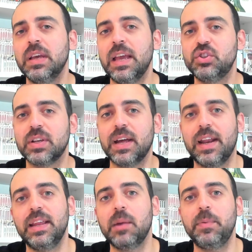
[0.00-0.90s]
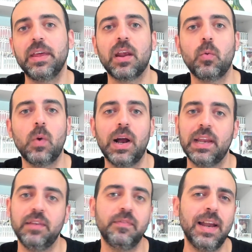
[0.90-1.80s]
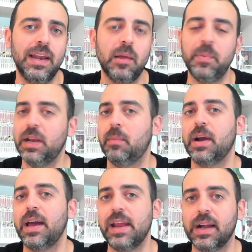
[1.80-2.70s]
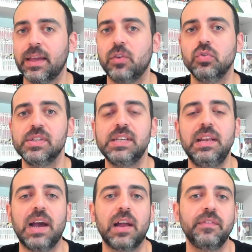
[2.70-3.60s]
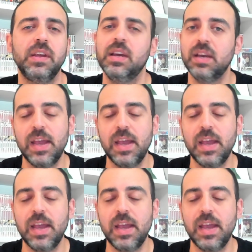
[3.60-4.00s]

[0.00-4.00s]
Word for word: e cercare di capire quali vale la pena magari anche consigliarvi